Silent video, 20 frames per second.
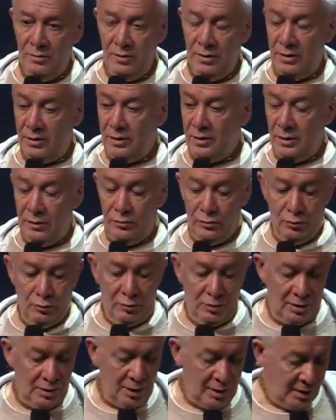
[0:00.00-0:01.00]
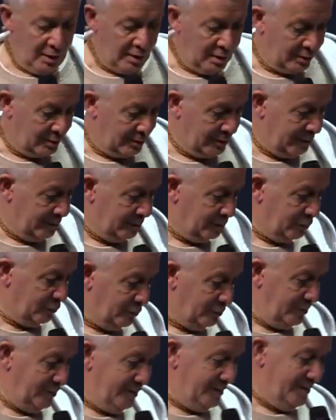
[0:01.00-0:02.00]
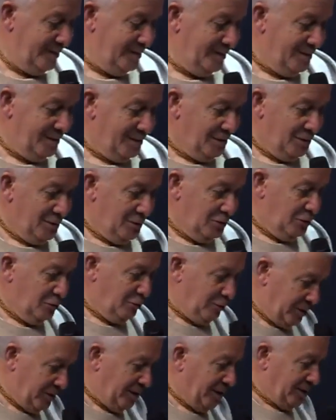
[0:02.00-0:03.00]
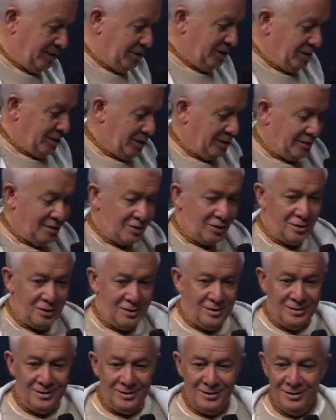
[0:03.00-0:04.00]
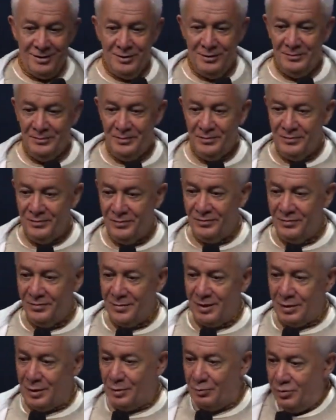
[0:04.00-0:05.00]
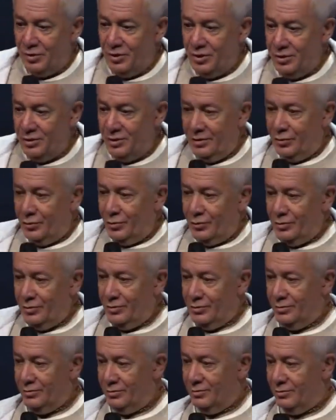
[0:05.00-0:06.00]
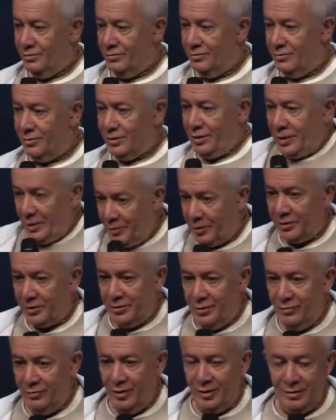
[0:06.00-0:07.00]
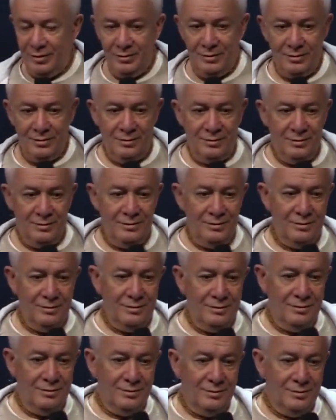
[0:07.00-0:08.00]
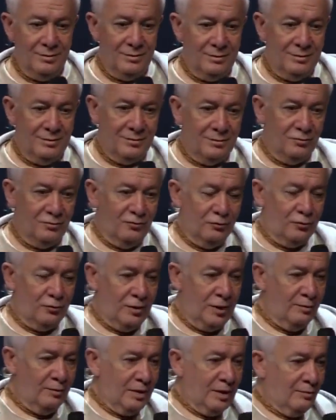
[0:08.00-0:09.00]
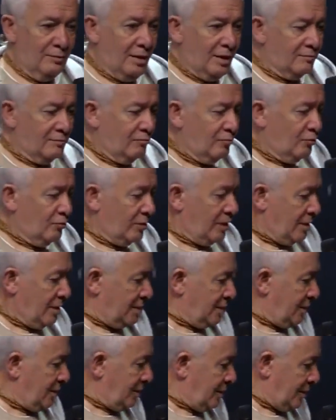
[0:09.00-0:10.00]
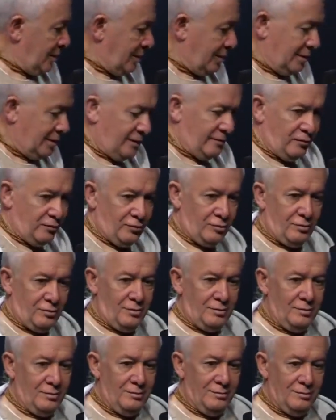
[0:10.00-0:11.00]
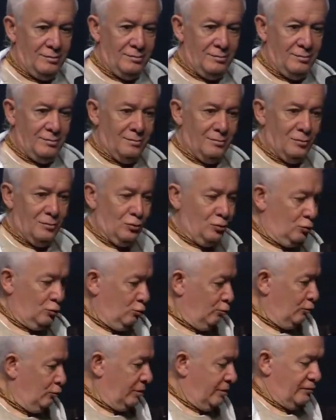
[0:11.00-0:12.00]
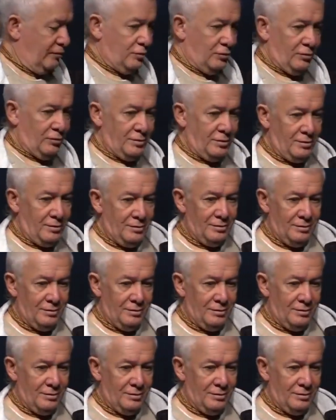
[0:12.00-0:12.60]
Она сказала, ну как? Ну, ну мы же должны как-то жить. Это пища, ну, это необходимо. Но внутри я понимал, ну как-то странно все это. Жутко все это.